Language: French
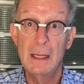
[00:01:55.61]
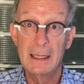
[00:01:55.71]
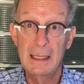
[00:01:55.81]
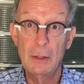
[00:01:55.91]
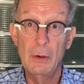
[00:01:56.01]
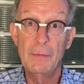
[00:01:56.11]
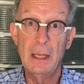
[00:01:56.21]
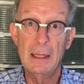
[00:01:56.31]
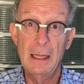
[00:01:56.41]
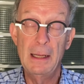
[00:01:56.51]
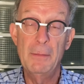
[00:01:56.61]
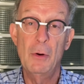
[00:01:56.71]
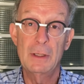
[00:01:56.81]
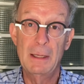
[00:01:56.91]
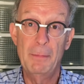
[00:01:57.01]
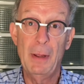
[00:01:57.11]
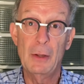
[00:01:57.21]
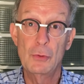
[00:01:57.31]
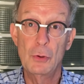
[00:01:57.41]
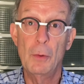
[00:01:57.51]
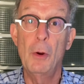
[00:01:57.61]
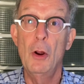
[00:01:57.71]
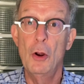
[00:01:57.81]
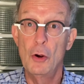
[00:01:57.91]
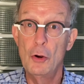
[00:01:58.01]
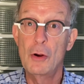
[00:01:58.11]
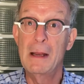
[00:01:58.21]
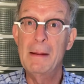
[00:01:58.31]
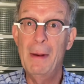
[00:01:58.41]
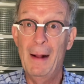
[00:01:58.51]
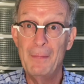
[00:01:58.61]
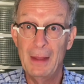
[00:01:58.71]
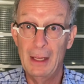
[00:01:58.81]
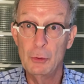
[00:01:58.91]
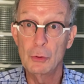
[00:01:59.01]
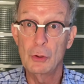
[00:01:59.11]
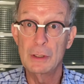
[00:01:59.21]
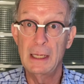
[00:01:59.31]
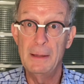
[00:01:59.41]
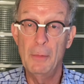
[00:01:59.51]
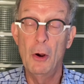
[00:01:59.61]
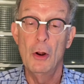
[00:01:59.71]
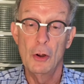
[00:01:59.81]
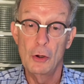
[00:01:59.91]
qui devient l'élément qui perturbe le climat et d'autres éléments